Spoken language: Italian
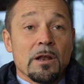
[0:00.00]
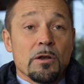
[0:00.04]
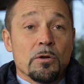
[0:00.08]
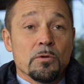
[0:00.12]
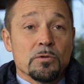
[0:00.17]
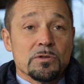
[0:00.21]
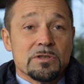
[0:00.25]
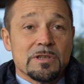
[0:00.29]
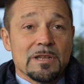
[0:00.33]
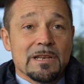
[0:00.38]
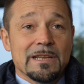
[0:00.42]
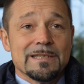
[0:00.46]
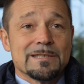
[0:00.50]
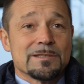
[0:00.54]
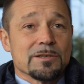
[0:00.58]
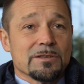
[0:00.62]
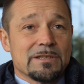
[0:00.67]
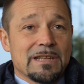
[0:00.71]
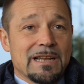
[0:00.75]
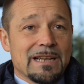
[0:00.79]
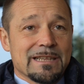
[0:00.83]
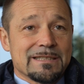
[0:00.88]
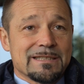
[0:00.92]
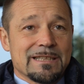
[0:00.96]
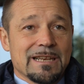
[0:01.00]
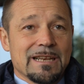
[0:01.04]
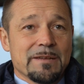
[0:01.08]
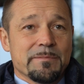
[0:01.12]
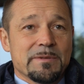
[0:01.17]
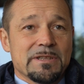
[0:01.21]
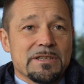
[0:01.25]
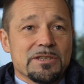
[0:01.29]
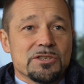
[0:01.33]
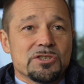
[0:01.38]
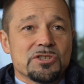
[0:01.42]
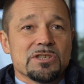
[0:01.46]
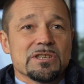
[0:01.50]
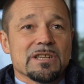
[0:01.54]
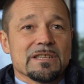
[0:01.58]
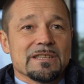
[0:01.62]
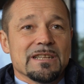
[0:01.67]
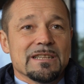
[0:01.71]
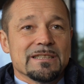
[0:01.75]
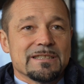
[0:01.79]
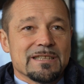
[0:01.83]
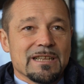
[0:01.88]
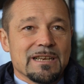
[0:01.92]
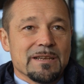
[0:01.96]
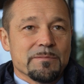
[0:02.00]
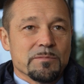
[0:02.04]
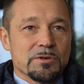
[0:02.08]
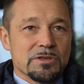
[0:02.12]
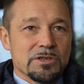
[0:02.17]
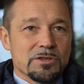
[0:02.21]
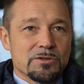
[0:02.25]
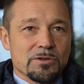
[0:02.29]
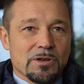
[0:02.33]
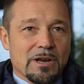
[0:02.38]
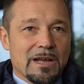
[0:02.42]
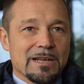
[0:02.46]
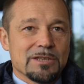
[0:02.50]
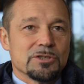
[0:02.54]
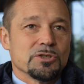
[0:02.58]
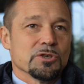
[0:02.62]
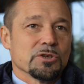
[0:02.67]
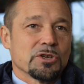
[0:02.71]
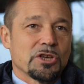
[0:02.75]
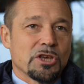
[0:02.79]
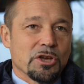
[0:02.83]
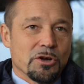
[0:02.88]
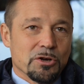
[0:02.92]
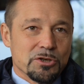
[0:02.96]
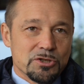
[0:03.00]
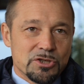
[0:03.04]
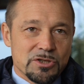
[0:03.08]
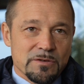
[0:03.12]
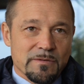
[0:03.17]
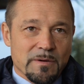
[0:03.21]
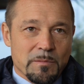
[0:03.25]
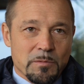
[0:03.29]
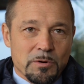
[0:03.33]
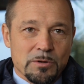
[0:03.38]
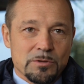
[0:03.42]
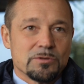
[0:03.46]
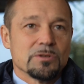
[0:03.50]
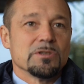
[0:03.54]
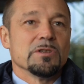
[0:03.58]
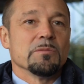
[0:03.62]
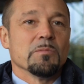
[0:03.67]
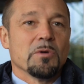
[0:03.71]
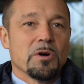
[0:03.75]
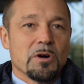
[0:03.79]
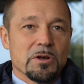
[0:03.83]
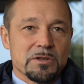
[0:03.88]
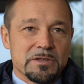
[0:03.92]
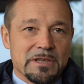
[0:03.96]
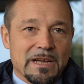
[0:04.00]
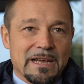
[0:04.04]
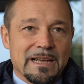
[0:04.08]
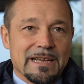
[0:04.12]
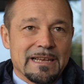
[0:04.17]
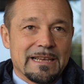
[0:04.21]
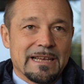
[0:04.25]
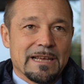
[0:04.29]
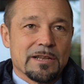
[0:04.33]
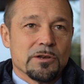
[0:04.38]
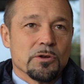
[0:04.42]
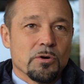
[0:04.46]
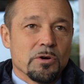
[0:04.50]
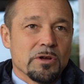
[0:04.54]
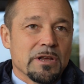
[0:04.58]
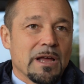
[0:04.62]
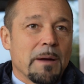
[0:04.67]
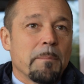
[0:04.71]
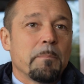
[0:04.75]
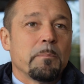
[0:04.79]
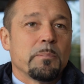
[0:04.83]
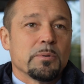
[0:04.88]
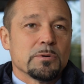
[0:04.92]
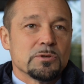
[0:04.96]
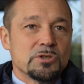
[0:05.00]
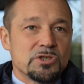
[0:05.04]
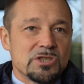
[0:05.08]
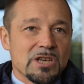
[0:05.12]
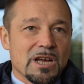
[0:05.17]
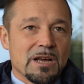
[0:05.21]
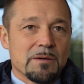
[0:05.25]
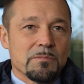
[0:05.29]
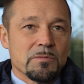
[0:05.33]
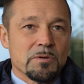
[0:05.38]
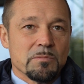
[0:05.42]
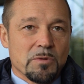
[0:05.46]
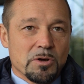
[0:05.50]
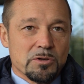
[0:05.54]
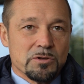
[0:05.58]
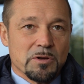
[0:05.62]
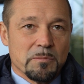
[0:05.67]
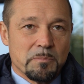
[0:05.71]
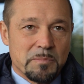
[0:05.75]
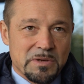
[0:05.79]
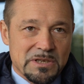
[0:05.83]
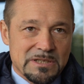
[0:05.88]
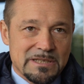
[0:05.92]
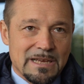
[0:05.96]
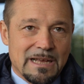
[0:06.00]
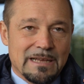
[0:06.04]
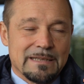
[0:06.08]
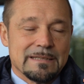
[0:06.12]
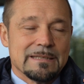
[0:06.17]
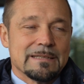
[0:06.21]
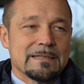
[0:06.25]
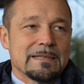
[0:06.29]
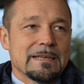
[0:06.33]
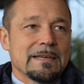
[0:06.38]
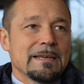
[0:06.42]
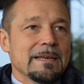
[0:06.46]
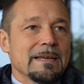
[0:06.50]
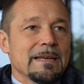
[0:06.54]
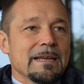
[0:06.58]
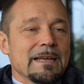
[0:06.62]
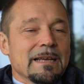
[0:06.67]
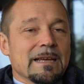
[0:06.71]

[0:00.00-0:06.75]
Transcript: L'utilizzo della telemedicina, del telemonitoraggio che oggi va molto di moda e che noi appoggiamo in modo pesante,